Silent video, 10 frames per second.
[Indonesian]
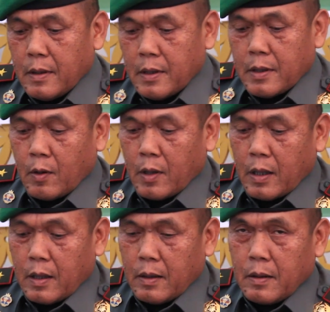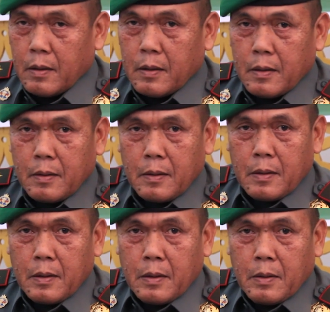seorang
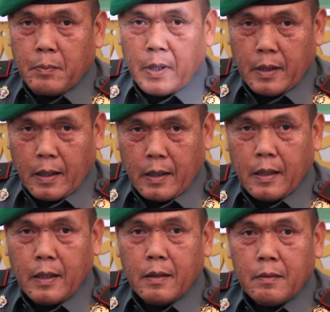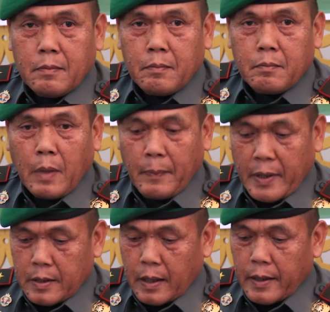bintara
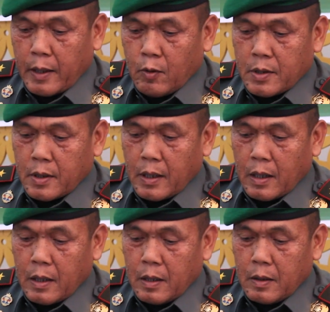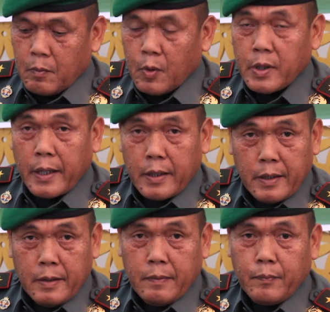Babinsa yaitu Serda Musa
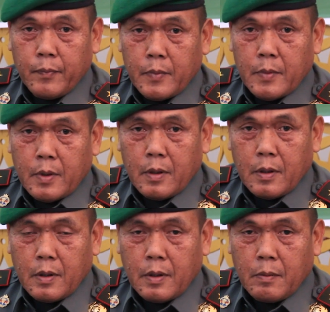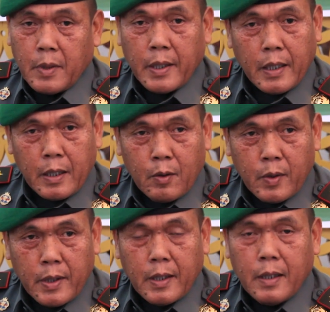ini meninggal
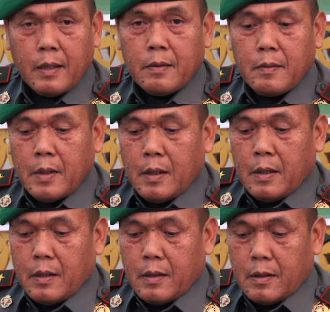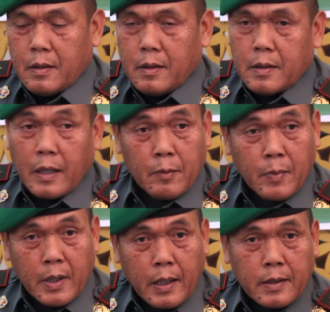dunia eh, sangat
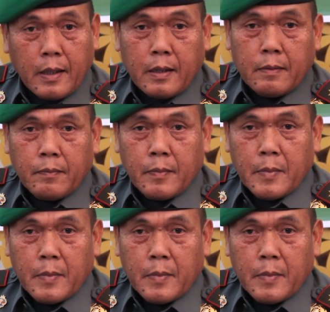mengenaskan